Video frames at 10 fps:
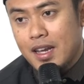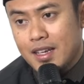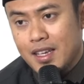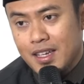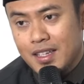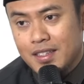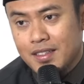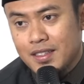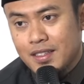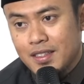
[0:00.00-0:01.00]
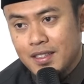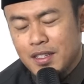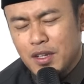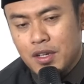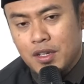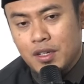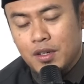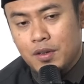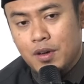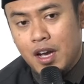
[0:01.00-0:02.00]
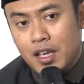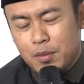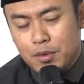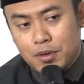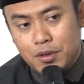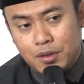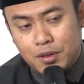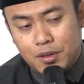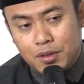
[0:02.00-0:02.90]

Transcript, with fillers: anaknya wahai ibuku